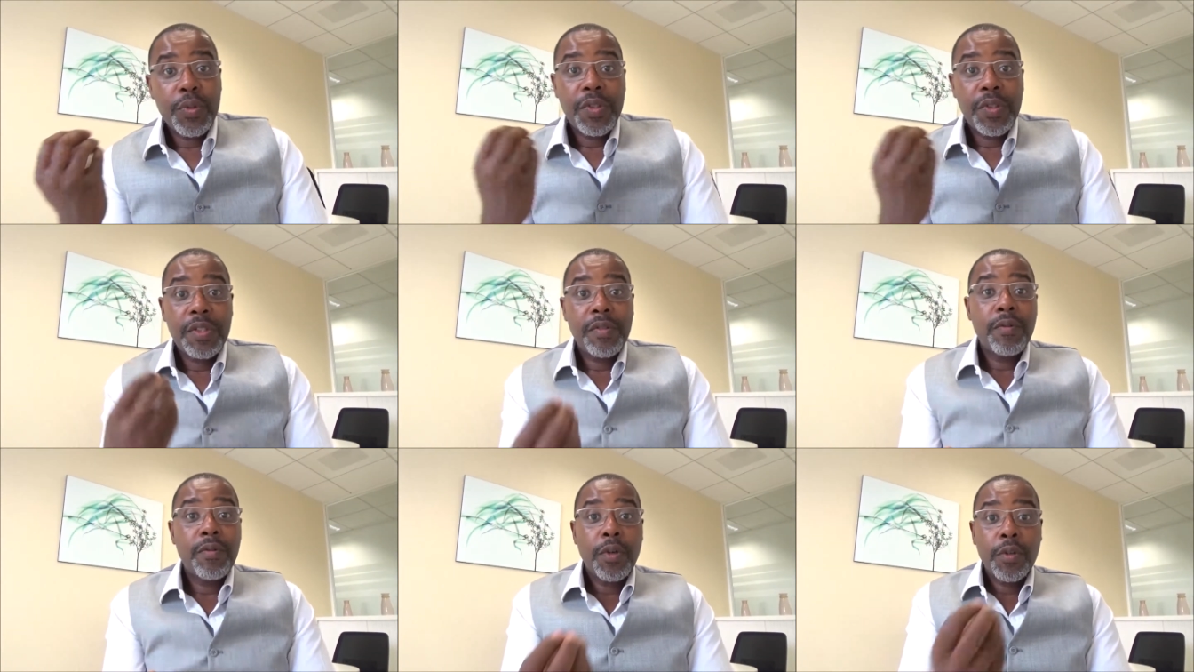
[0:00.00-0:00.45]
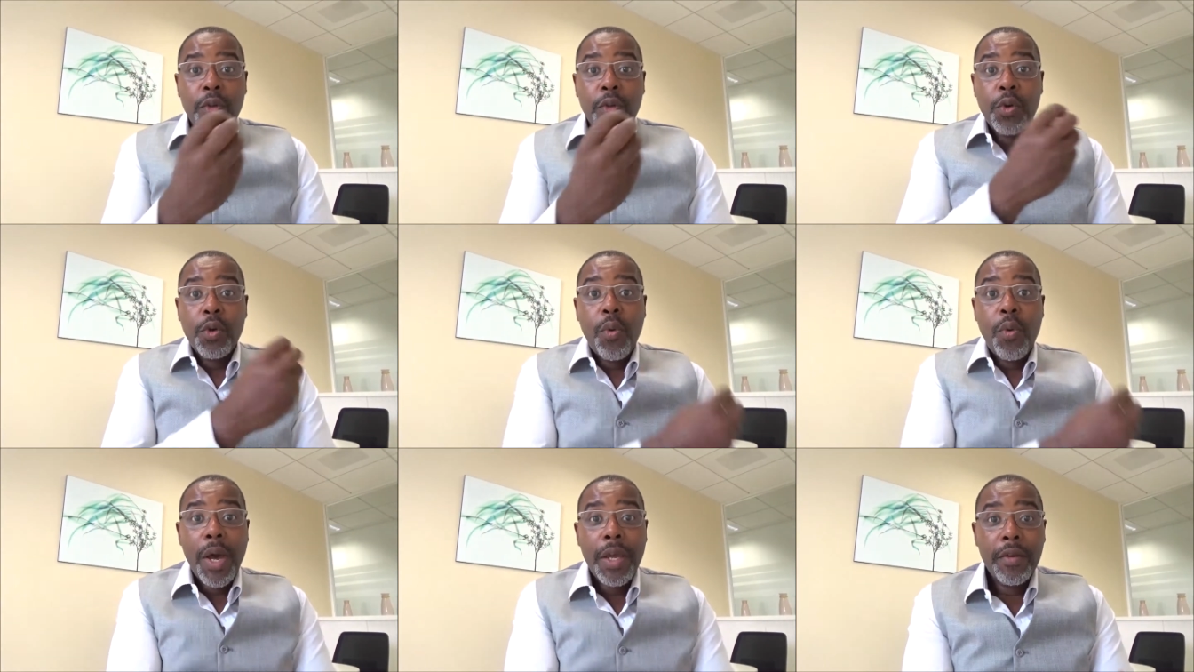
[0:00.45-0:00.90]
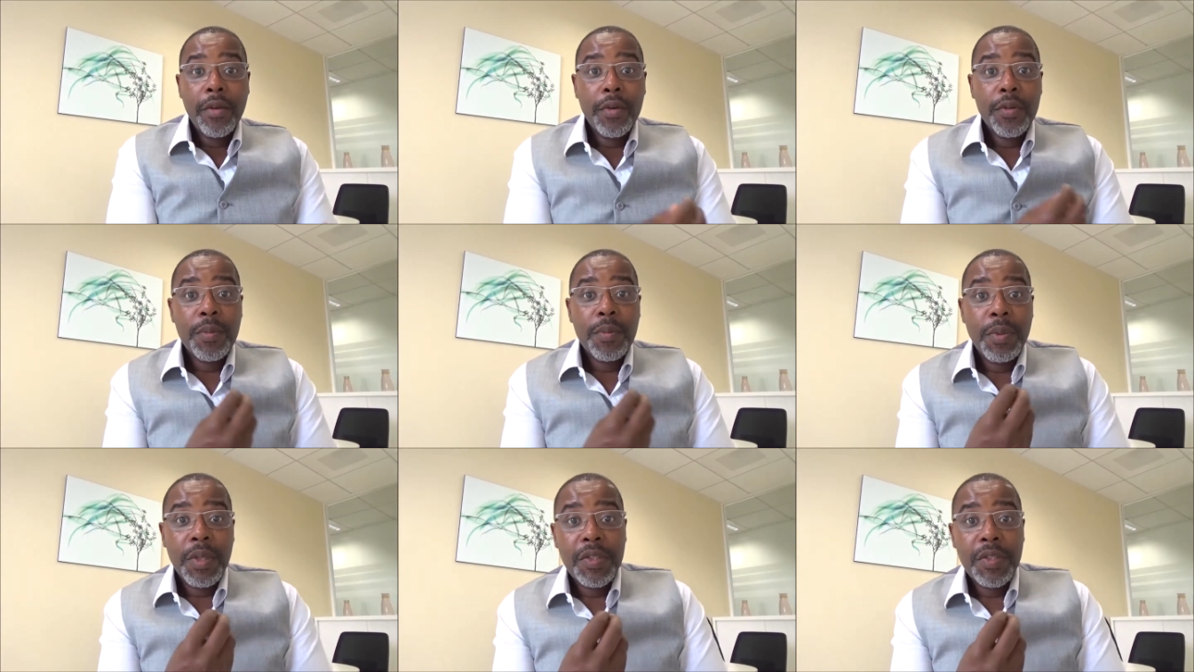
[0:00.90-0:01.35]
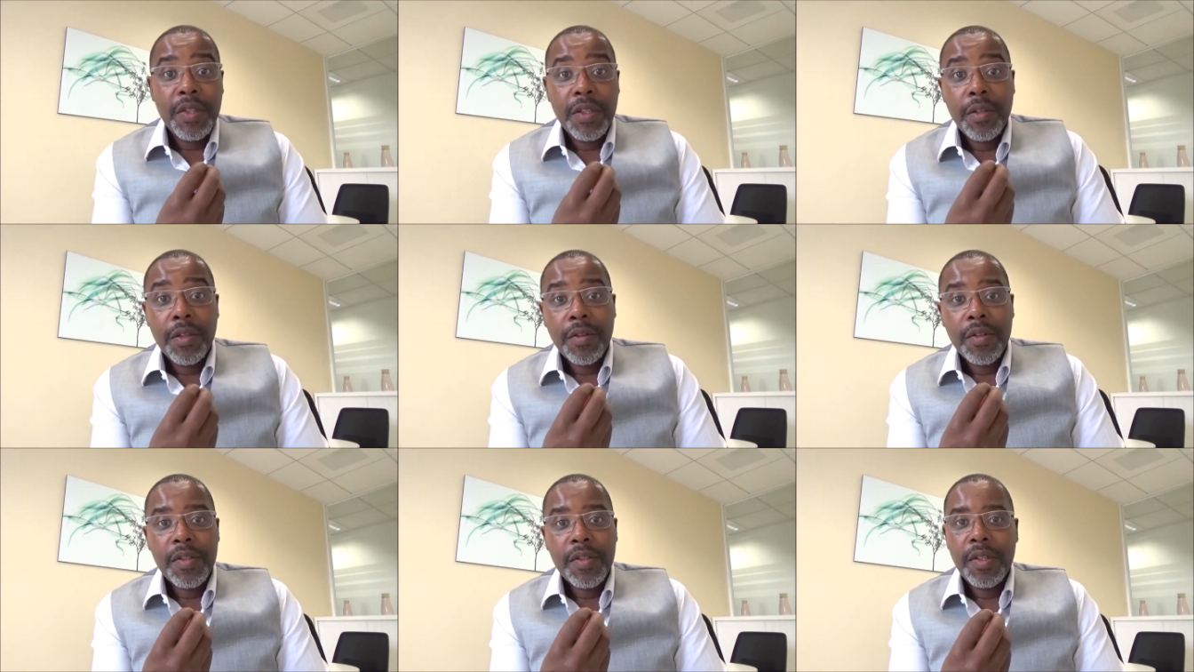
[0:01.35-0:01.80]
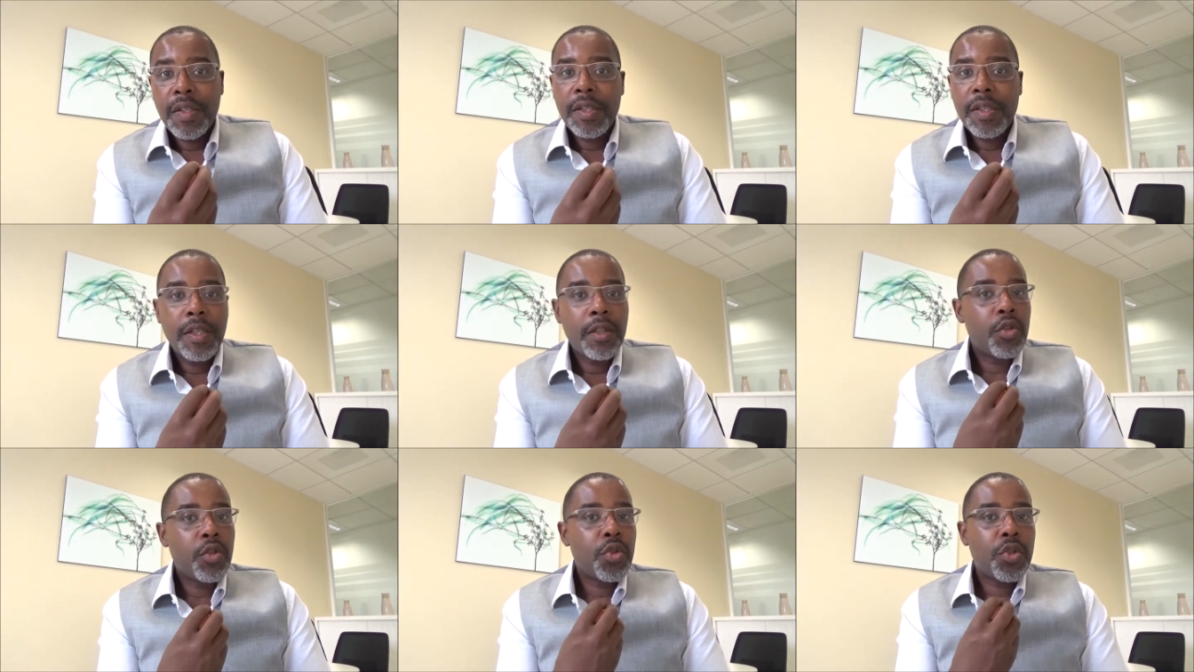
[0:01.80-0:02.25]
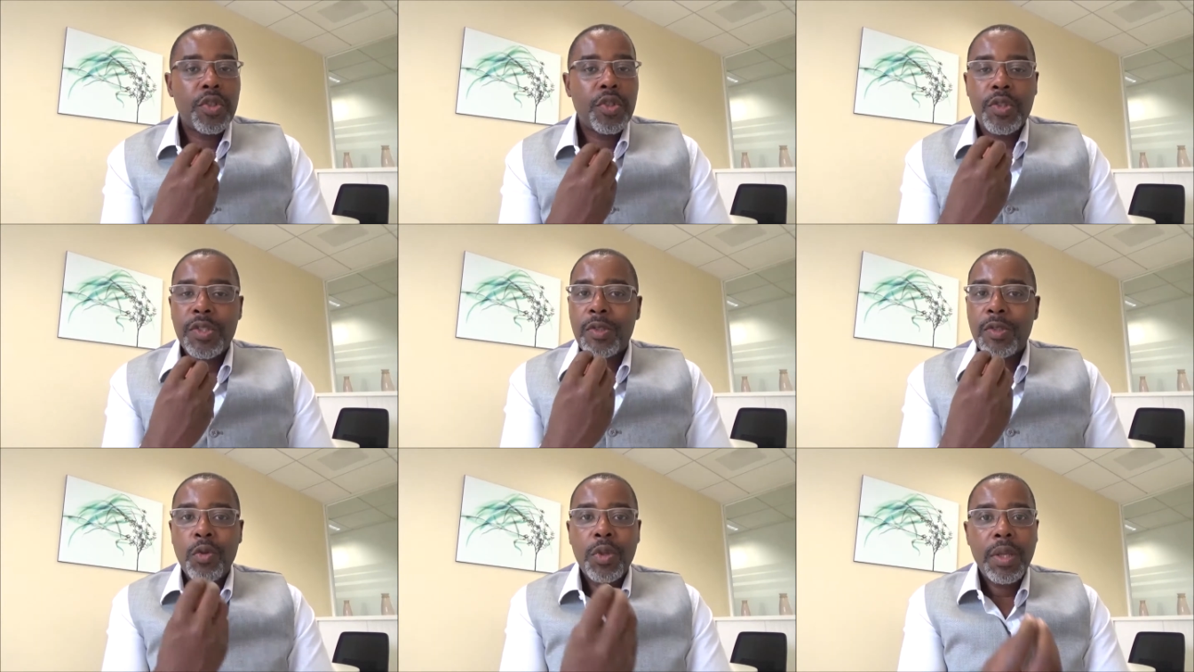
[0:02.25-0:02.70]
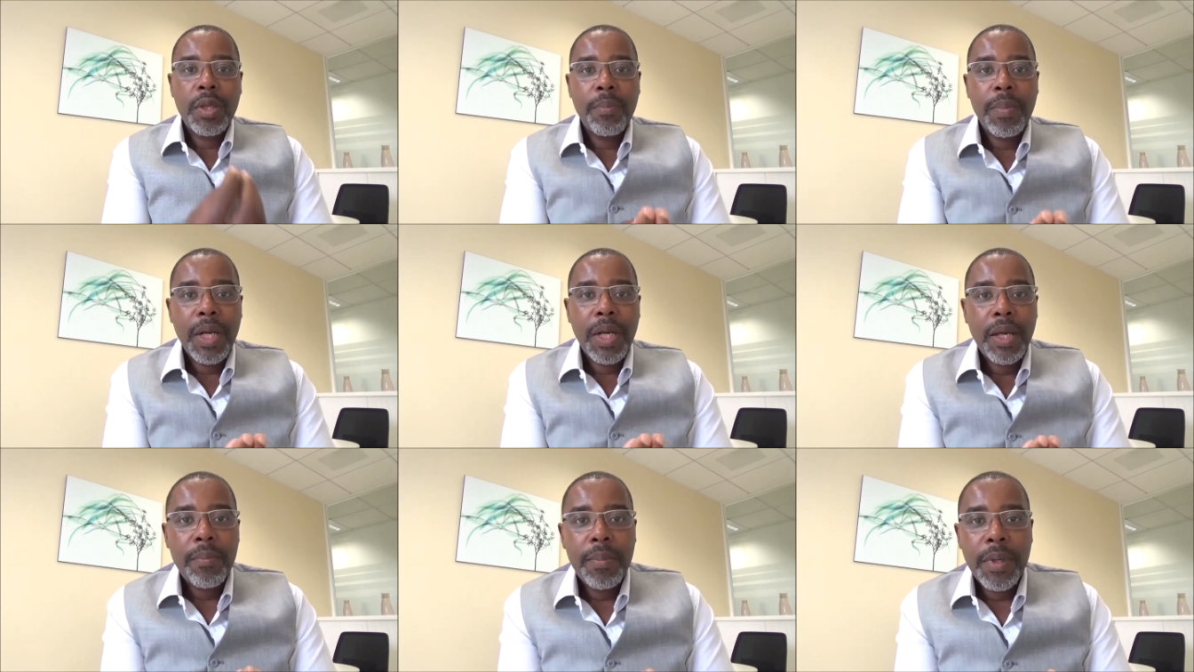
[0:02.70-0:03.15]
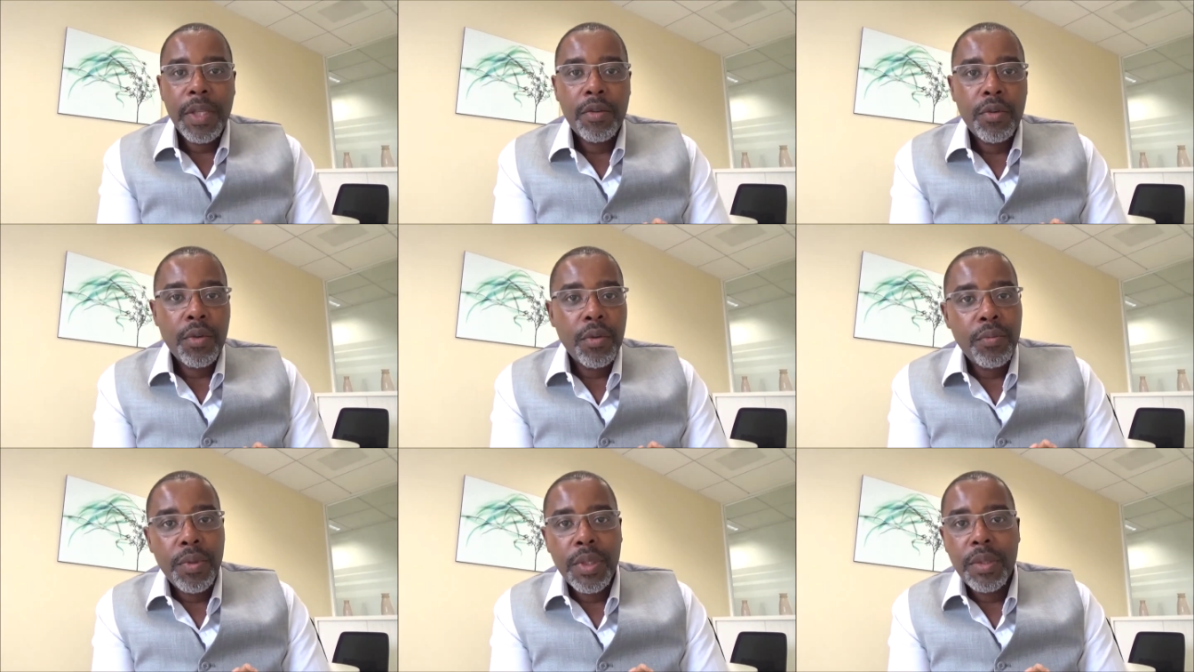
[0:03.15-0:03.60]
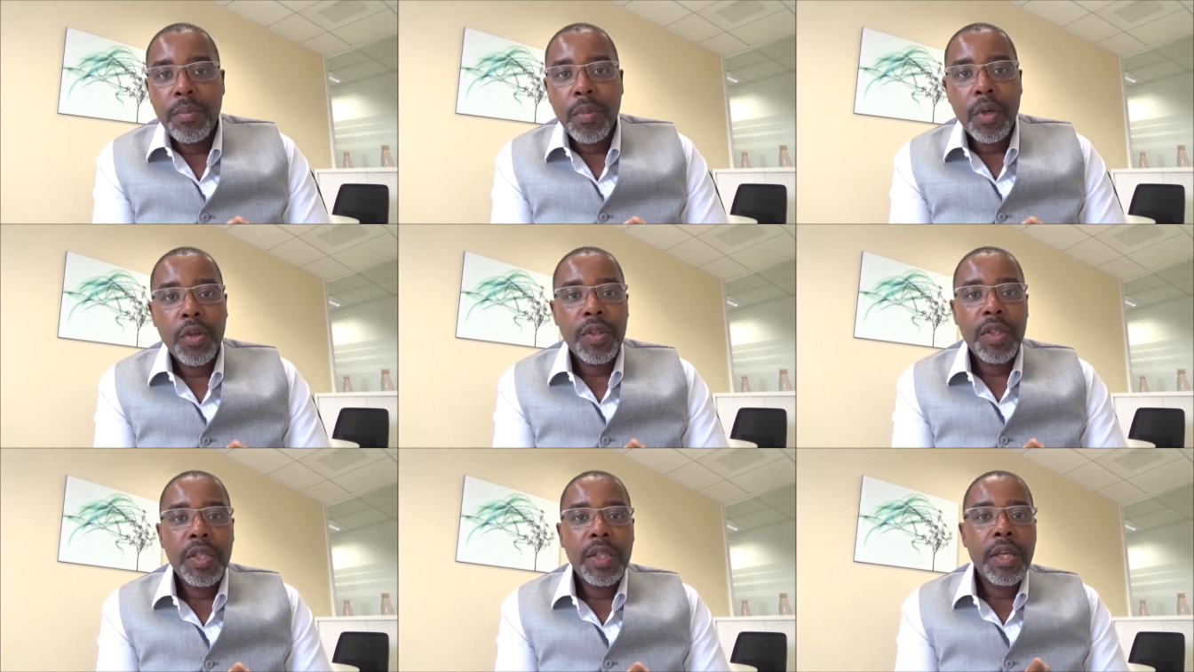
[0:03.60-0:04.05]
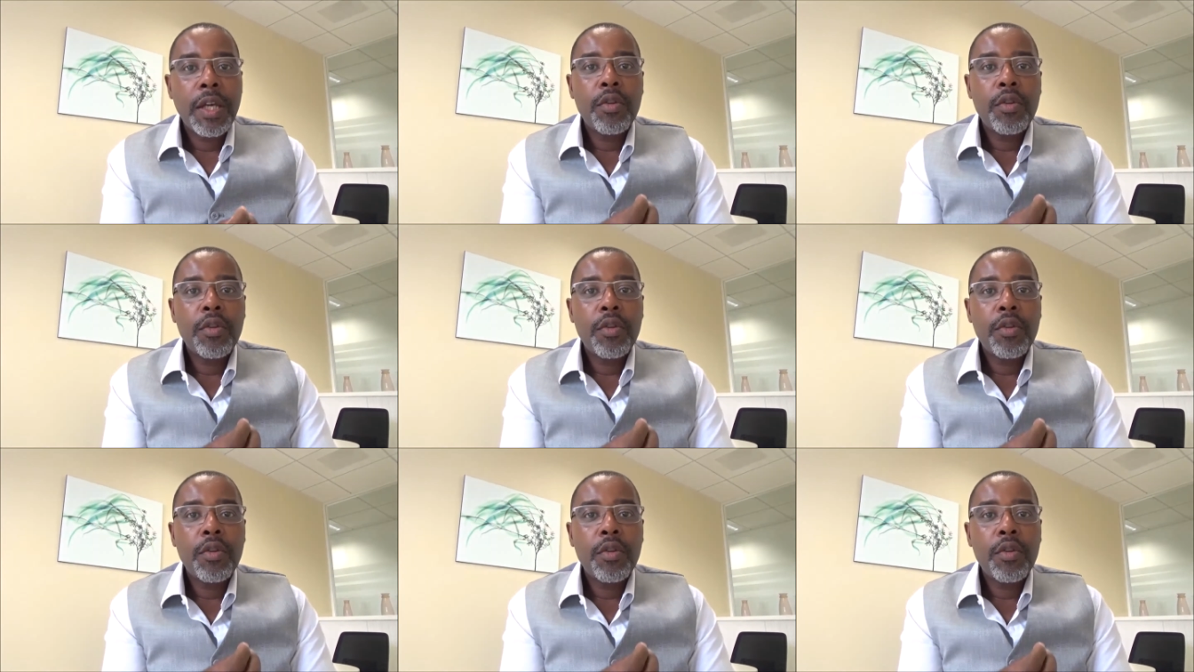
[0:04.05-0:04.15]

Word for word: Si votre croyance précédente, c'était ce n'est pas la peine de lui demander,